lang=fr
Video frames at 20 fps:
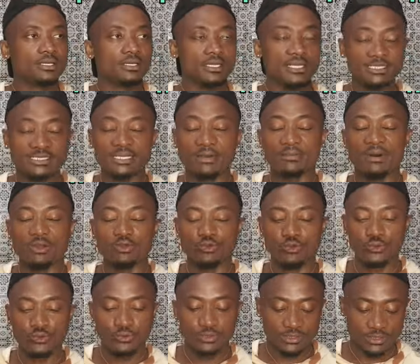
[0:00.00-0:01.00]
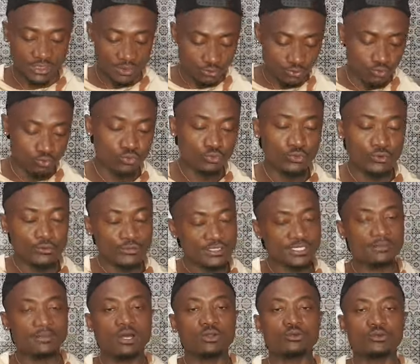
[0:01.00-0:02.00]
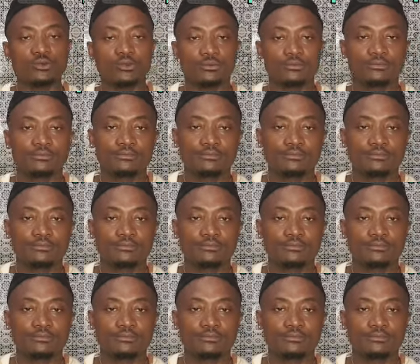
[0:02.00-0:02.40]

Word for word: Et c'est malheureux, c'est douloureux, c'est malheureux.